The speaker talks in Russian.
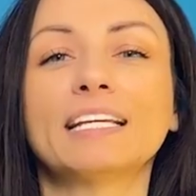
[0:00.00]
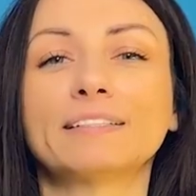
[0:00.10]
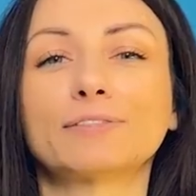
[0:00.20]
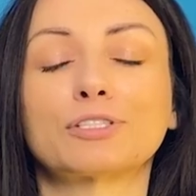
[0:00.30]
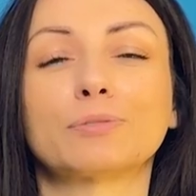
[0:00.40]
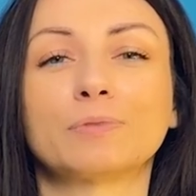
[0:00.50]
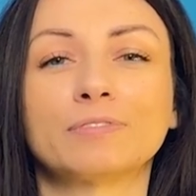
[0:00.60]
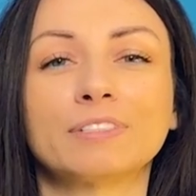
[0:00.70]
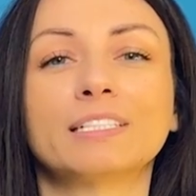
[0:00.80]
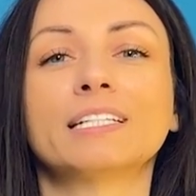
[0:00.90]
того, чтобы
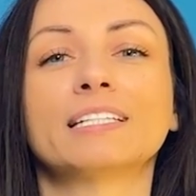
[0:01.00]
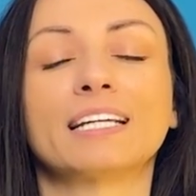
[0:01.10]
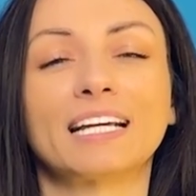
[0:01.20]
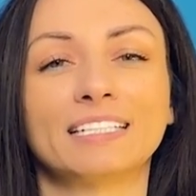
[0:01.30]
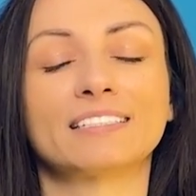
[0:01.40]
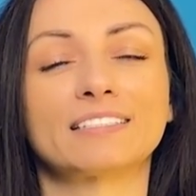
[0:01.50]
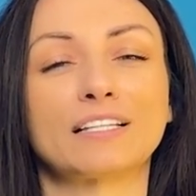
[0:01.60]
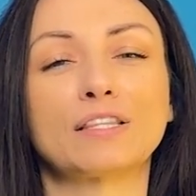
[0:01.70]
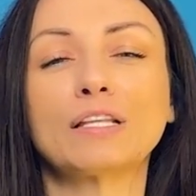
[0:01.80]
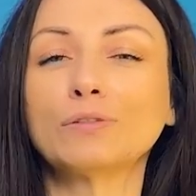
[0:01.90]
вы,
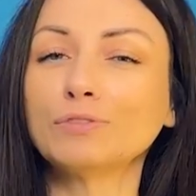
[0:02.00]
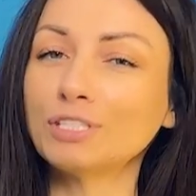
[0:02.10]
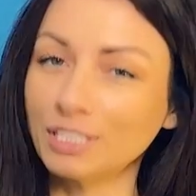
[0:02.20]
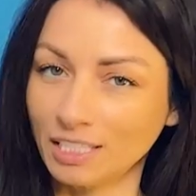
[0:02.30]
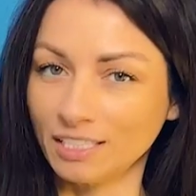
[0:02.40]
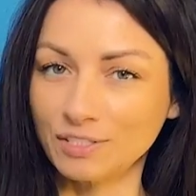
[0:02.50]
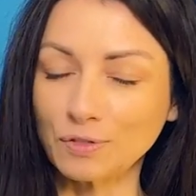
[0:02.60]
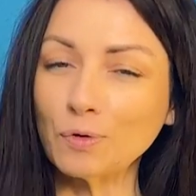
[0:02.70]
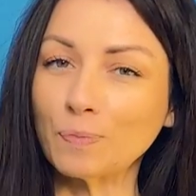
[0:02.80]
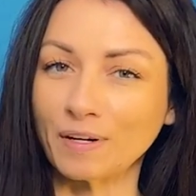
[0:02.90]
наконец-то, научились
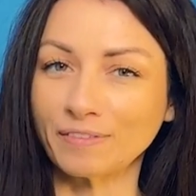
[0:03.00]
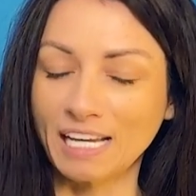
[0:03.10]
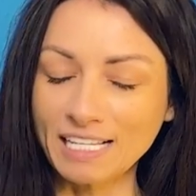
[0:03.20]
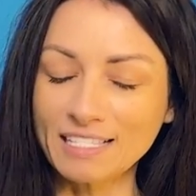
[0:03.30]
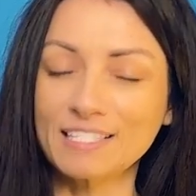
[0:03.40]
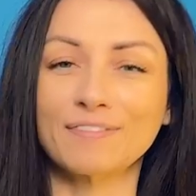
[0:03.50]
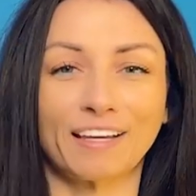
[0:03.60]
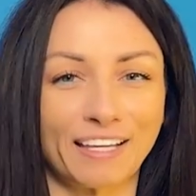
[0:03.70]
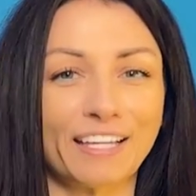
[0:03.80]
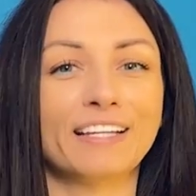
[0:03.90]
управлять
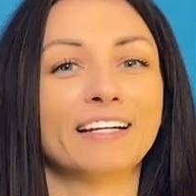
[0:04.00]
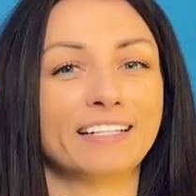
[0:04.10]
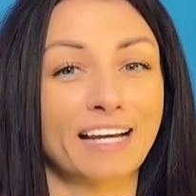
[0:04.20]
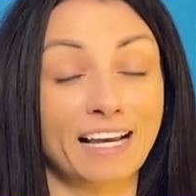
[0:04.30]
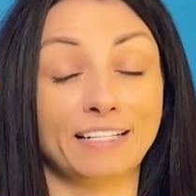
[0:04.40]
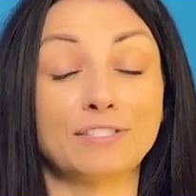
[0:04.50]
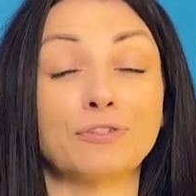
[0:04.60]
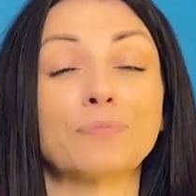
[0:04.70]
своей реальностью.